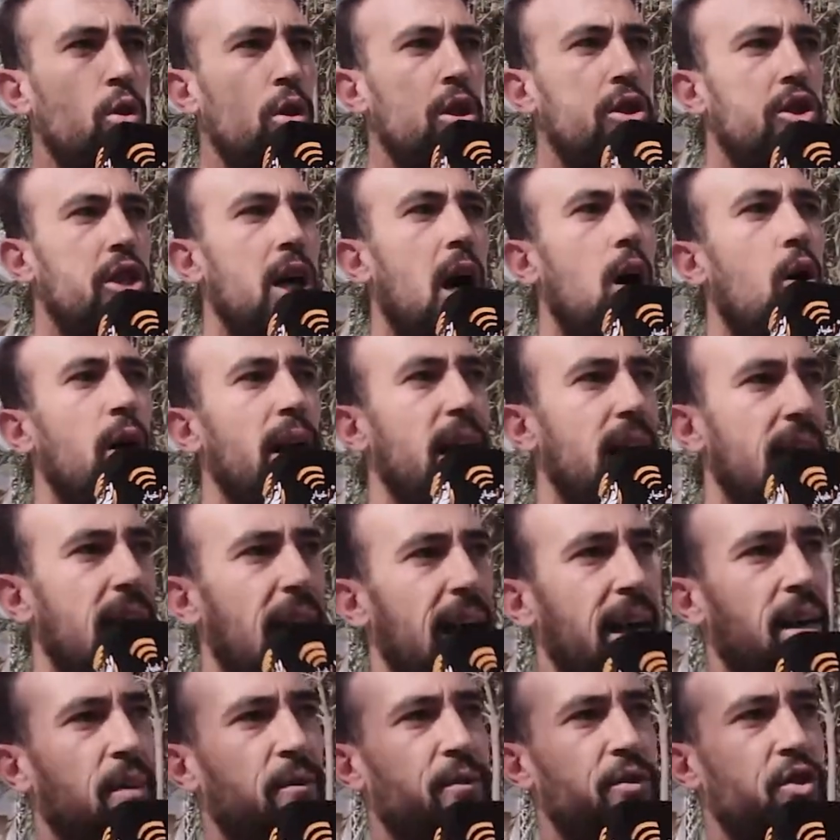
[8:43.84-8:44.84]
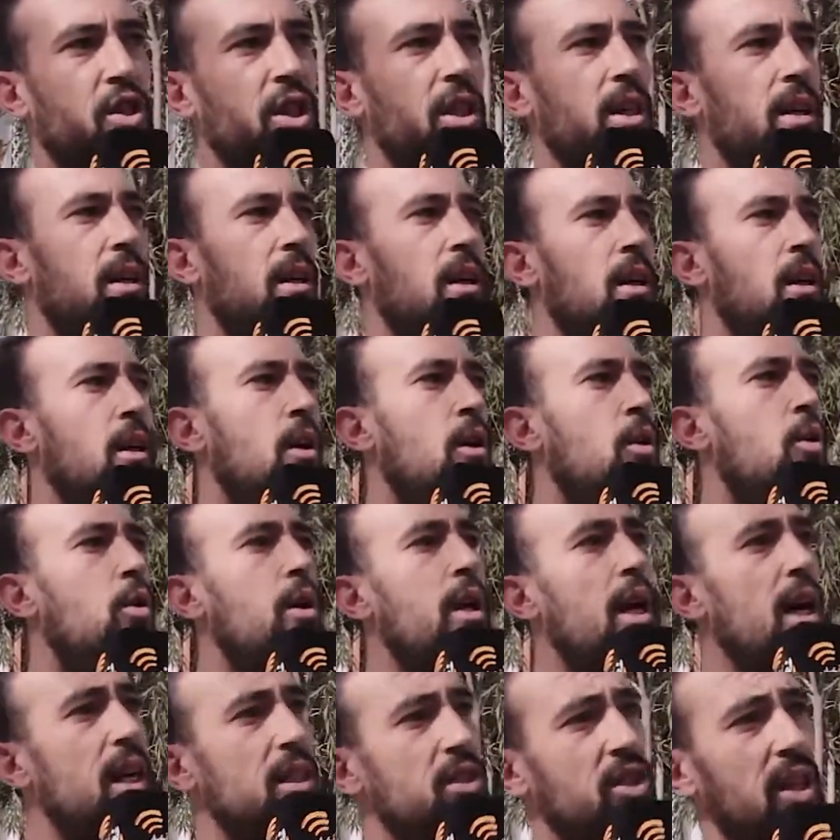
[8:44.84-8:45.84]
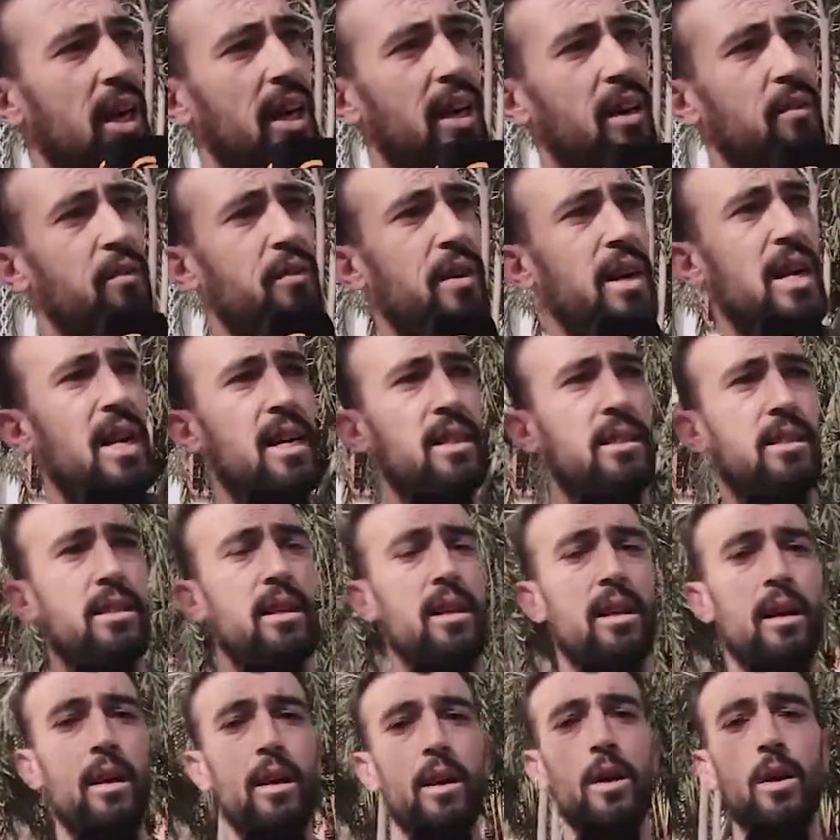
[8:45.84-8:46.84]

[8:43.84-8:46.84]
قلتها وراك عرفتيه وراك غتعرف راسك